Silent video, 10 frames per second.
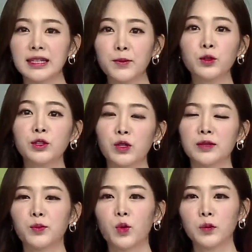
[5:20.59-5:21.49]
기본이
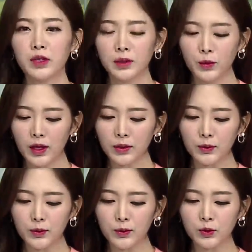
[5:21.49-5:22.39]
되는 보험이기도
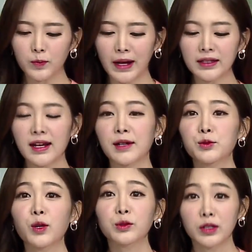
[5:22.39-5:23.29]
하고 또 많이
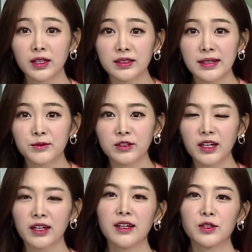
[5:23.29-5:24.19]
강조가 됐기
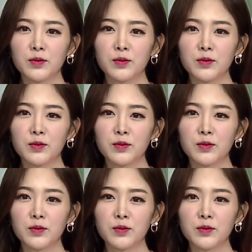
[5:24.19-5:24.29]
때문에